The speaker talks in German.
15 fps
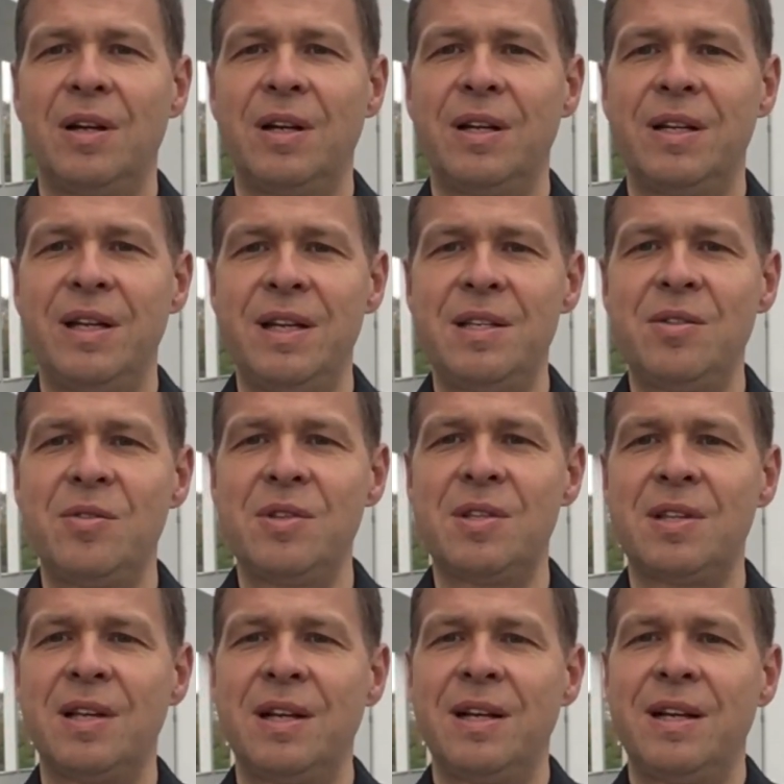
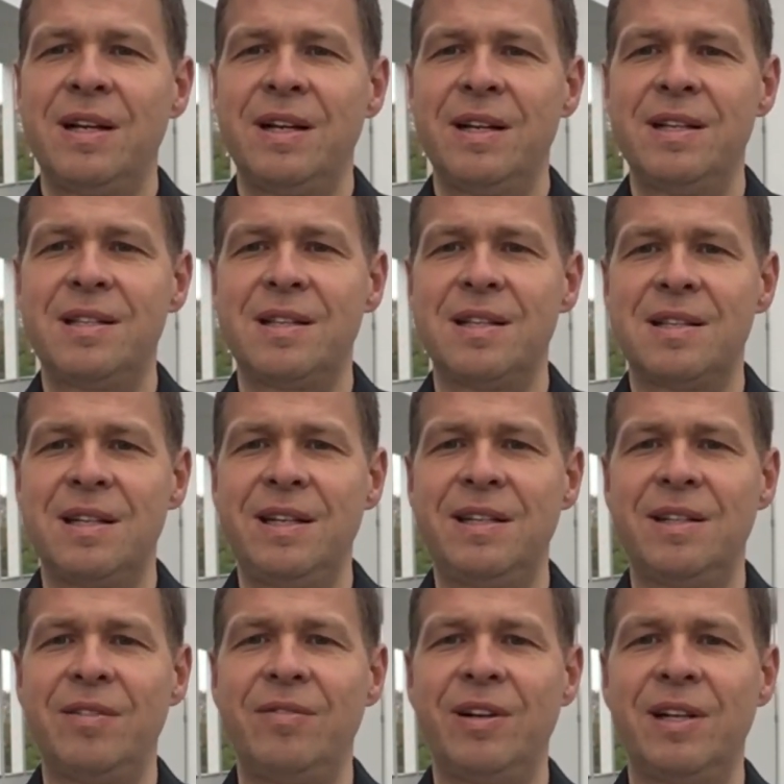Jesus ist das Licht
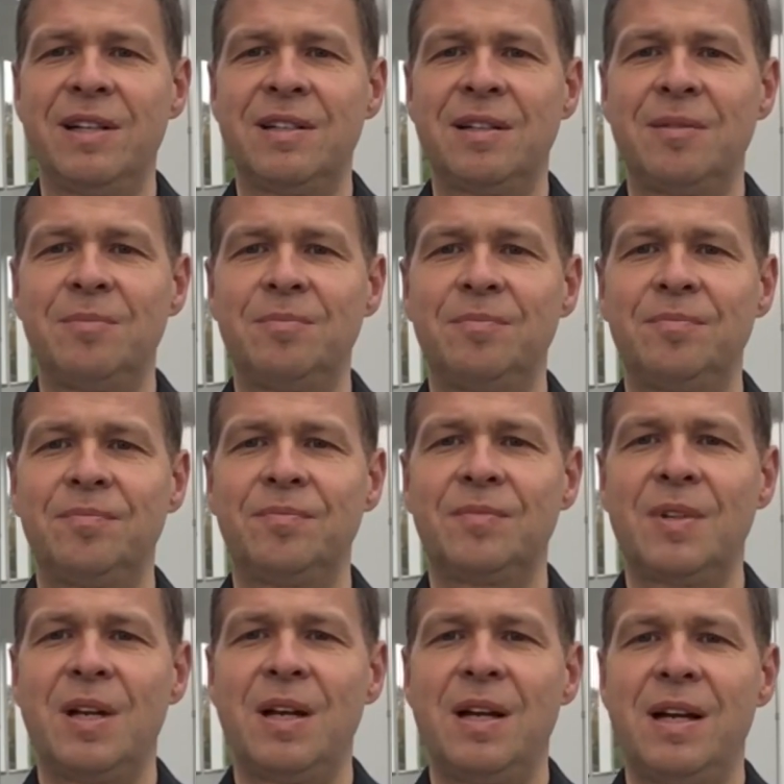der Welt.
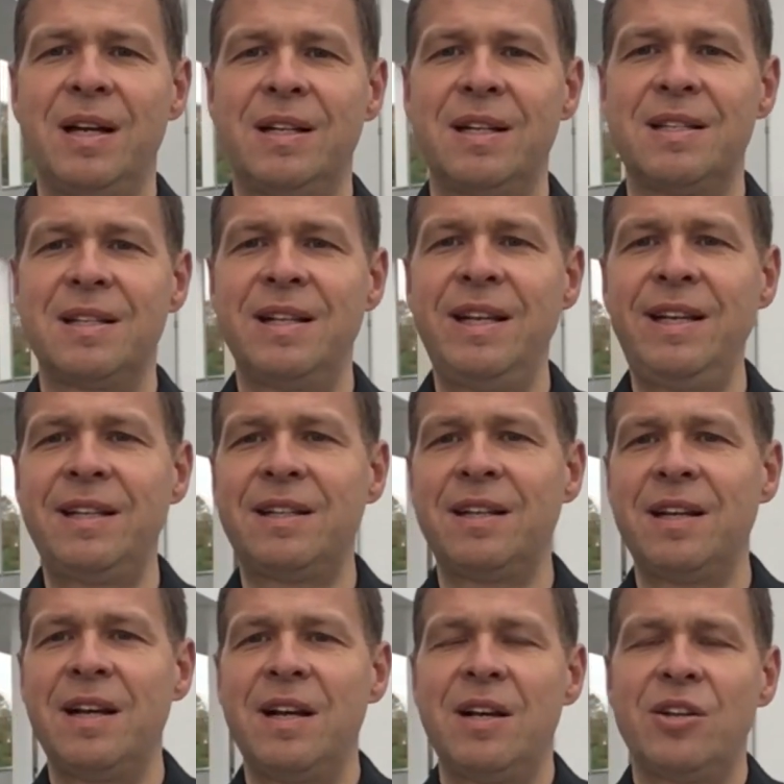Das Licht
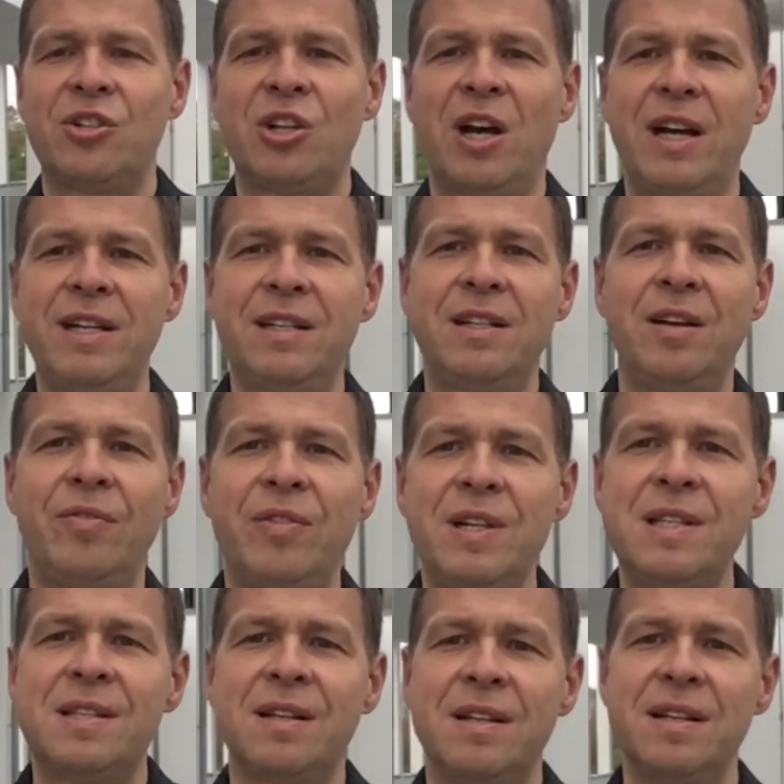scheint in der
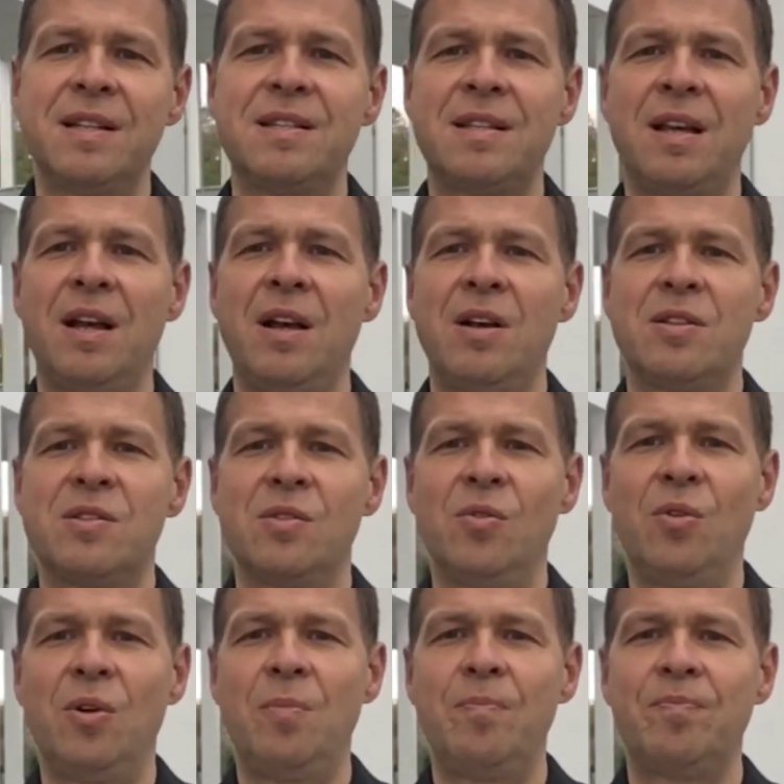Finsternis.
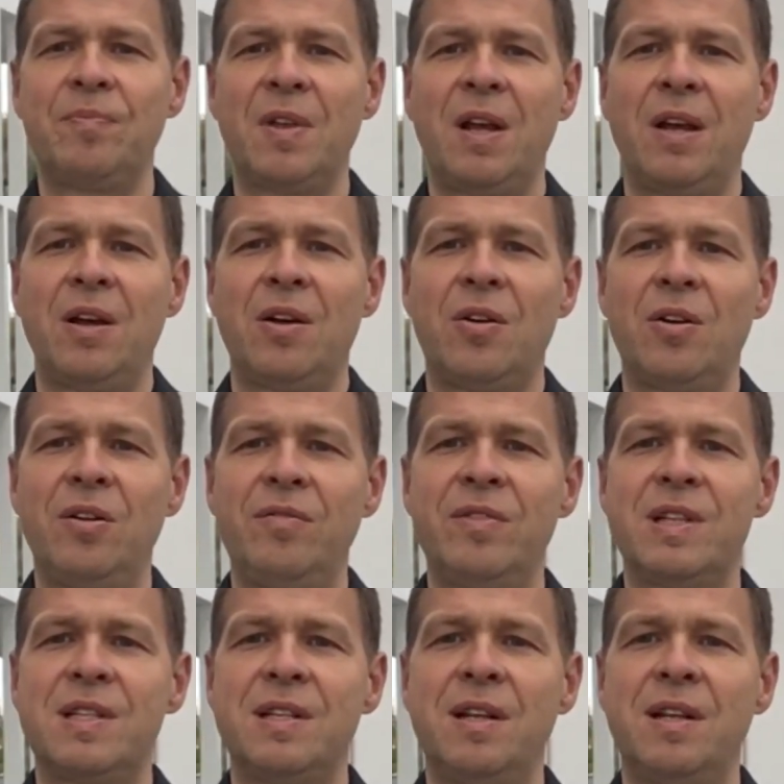So können wir es in